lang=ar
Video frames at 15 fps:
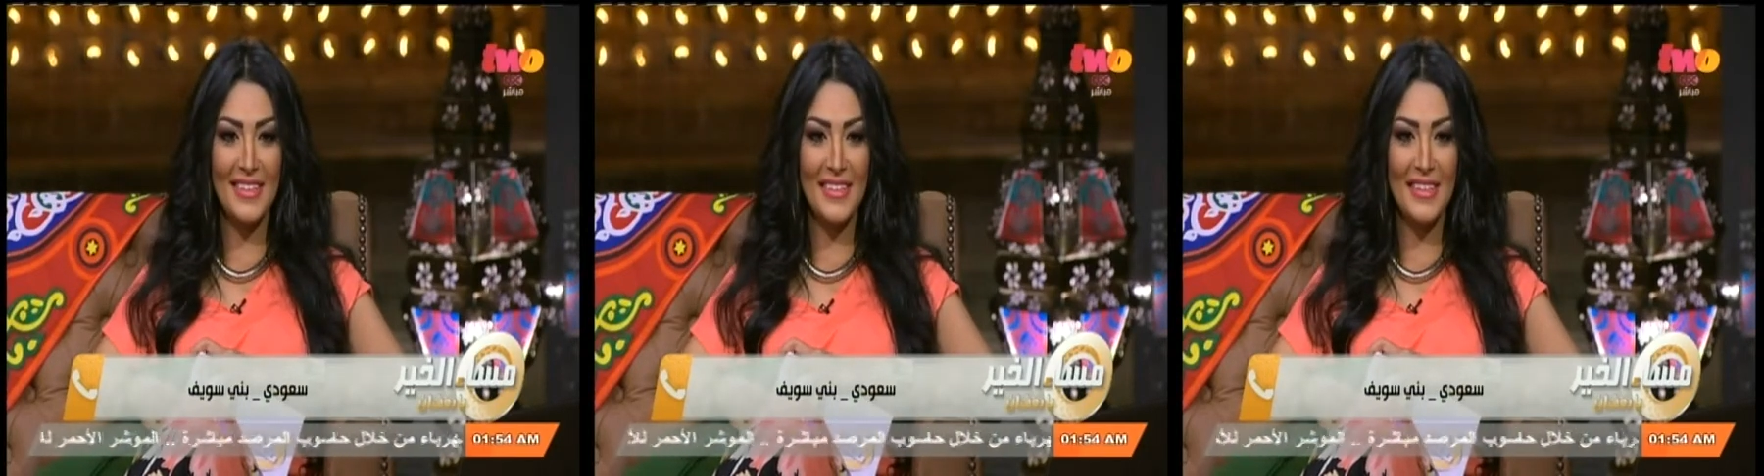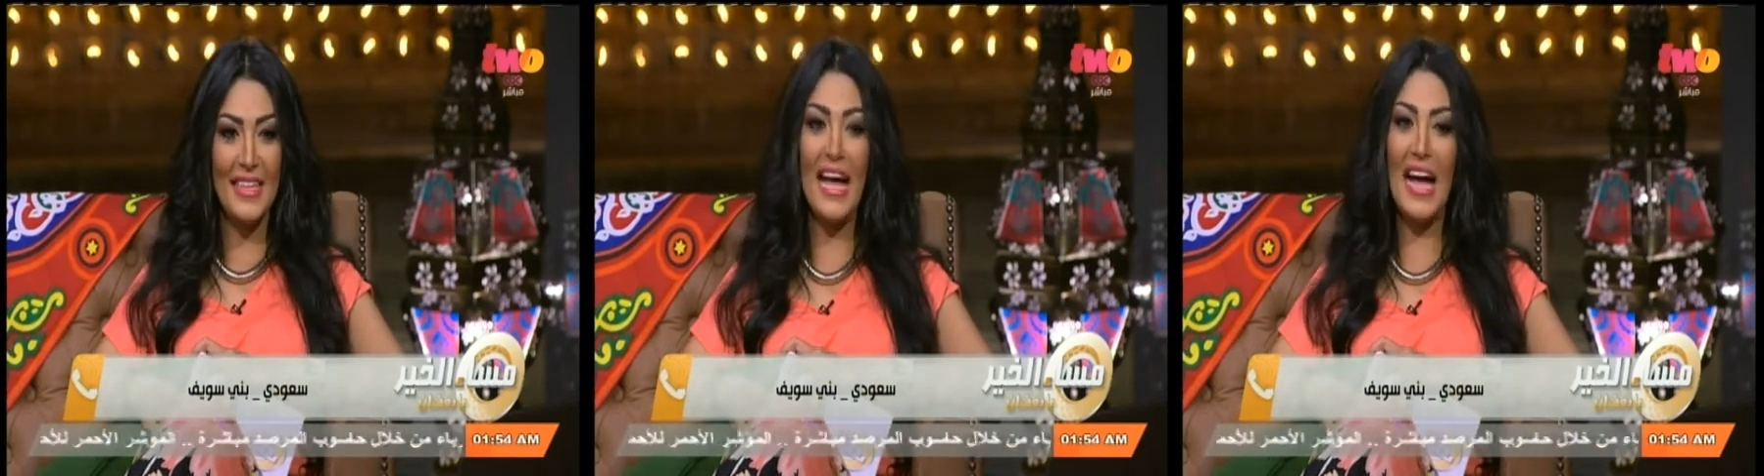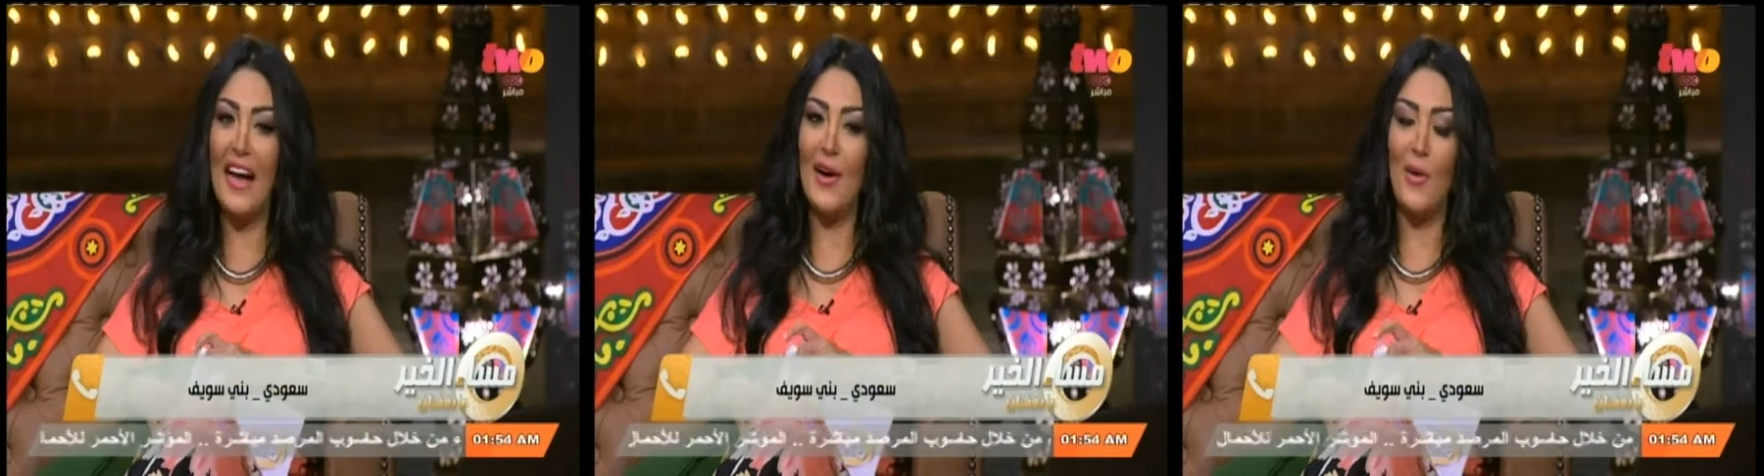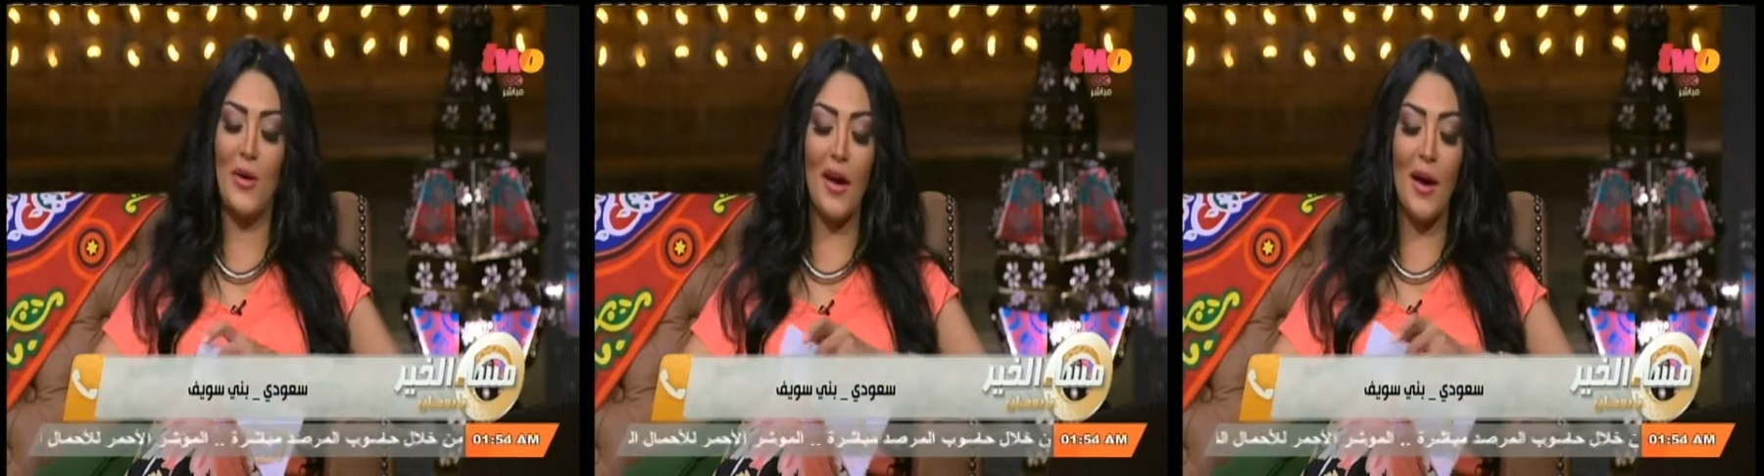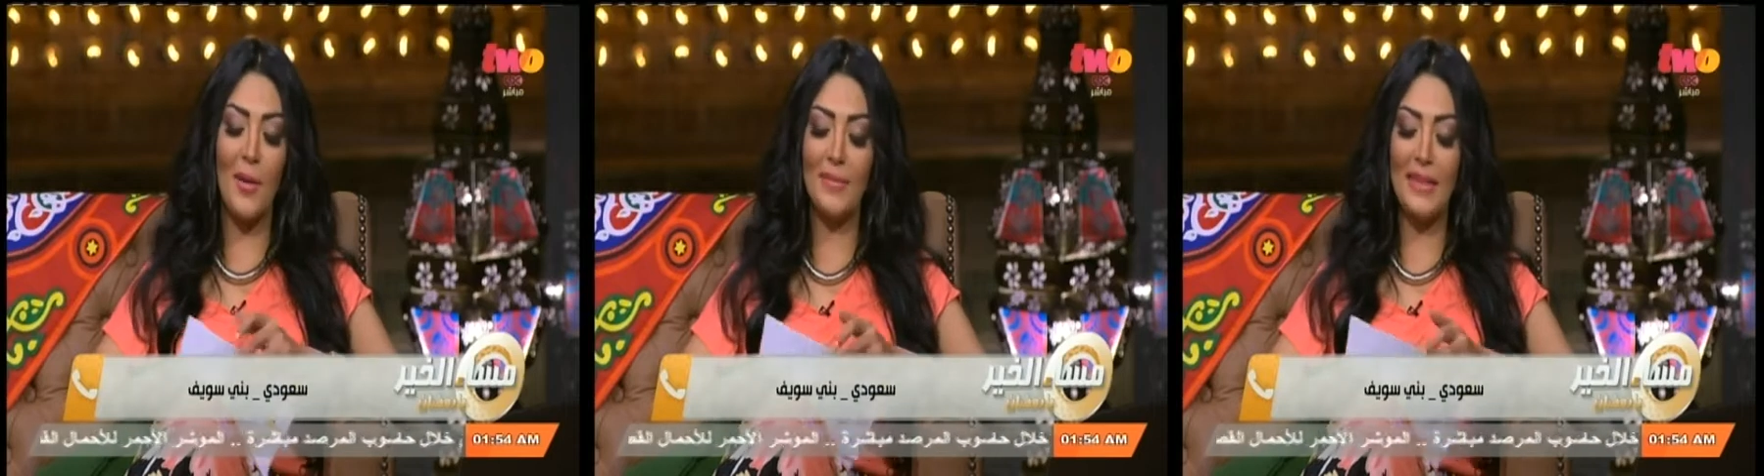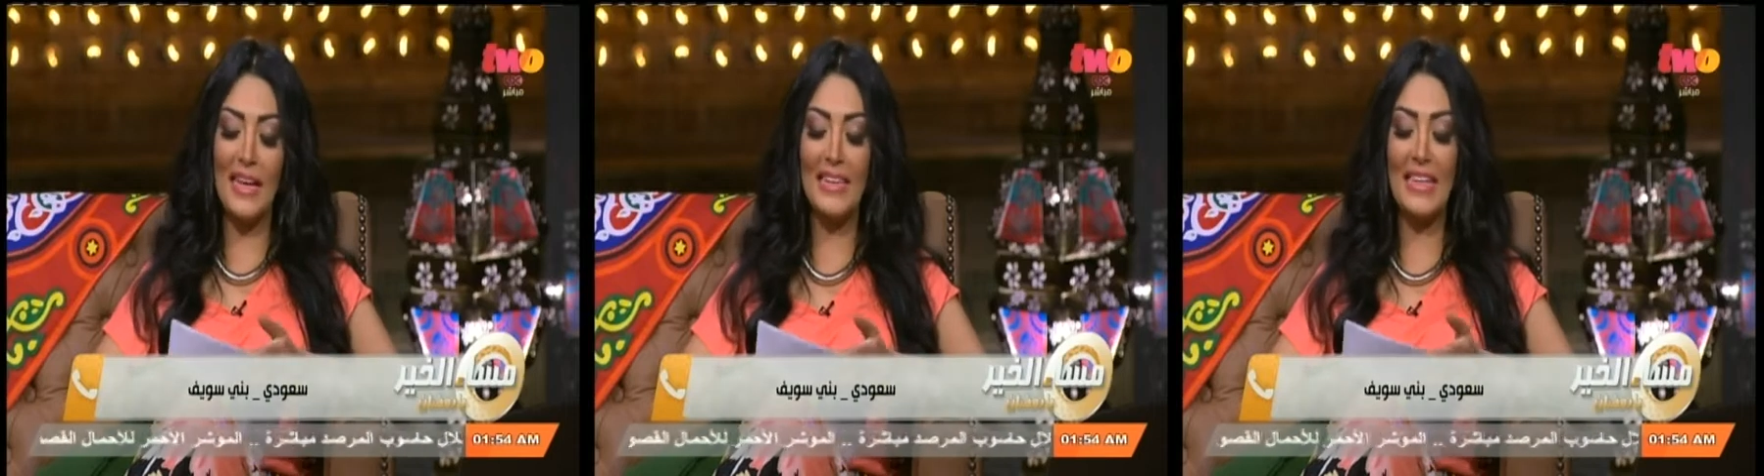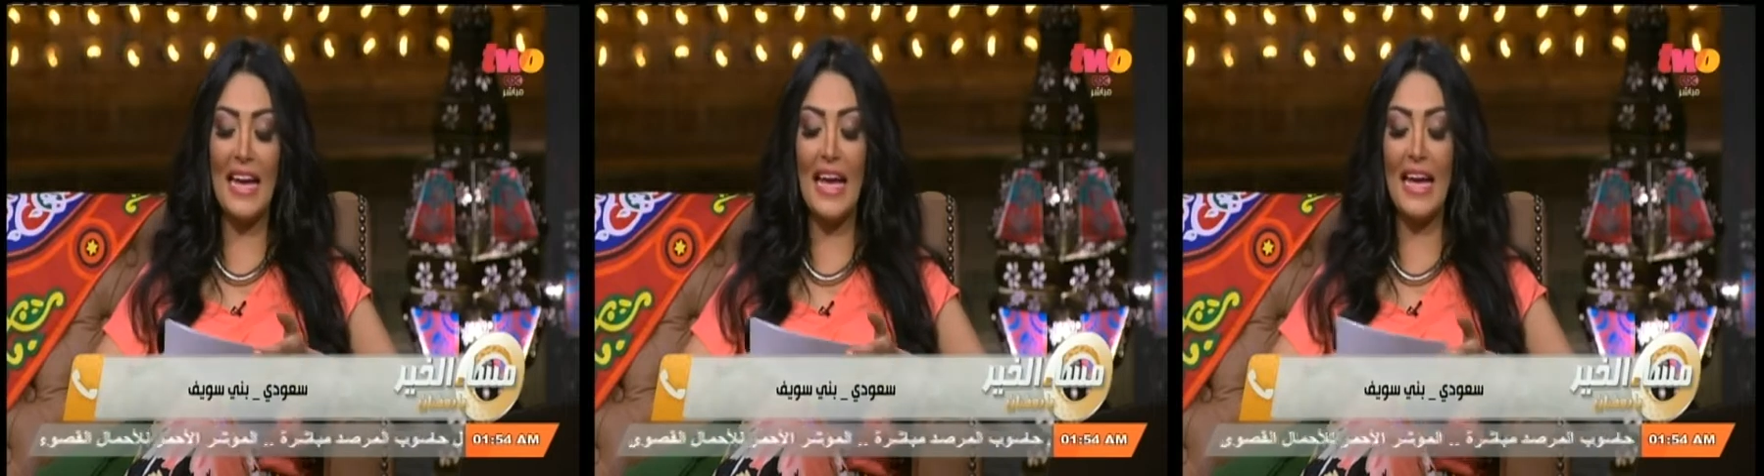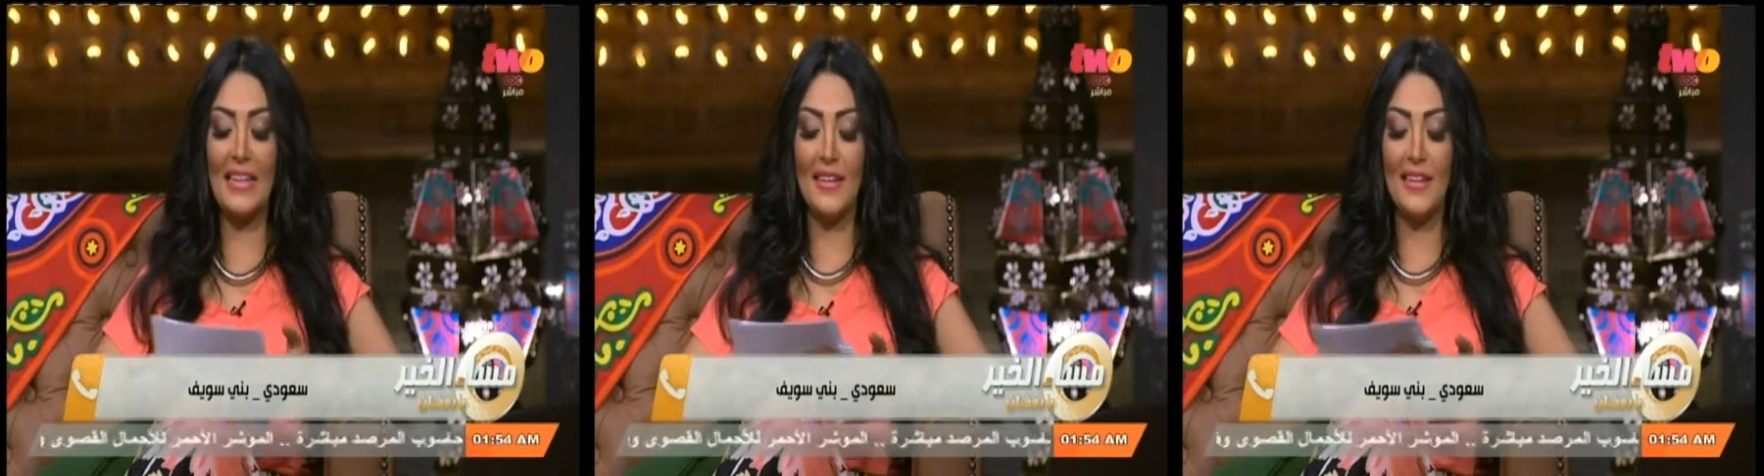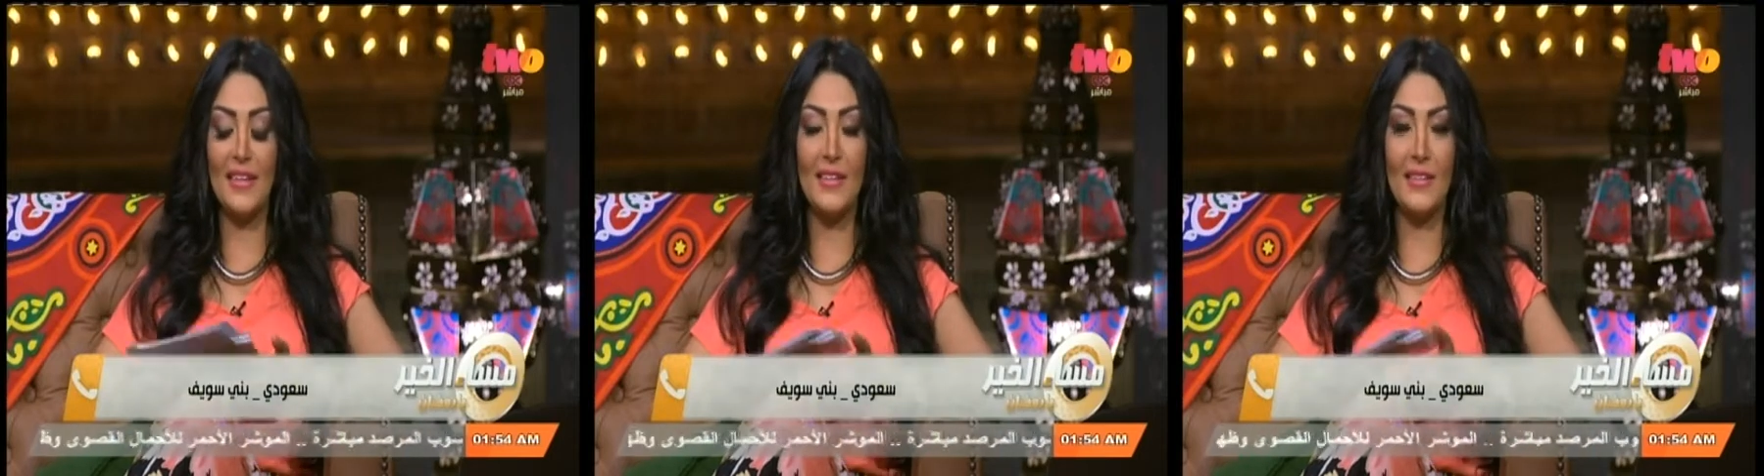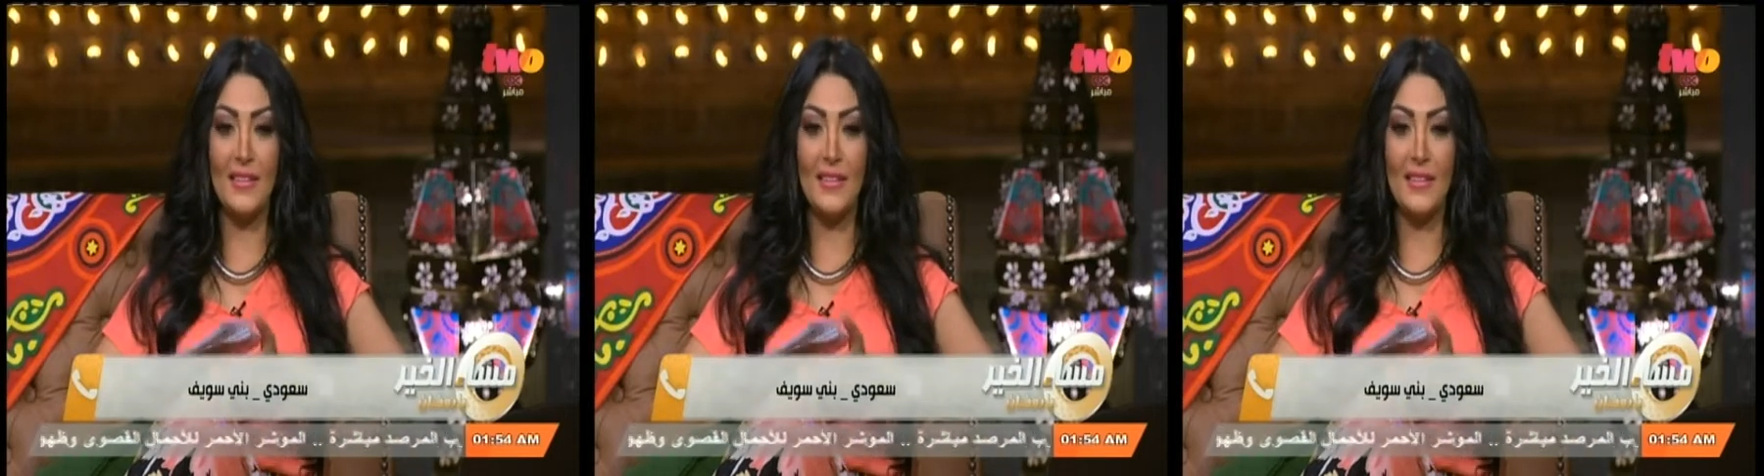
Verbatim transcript: لا هو رقم ثلاثة غادة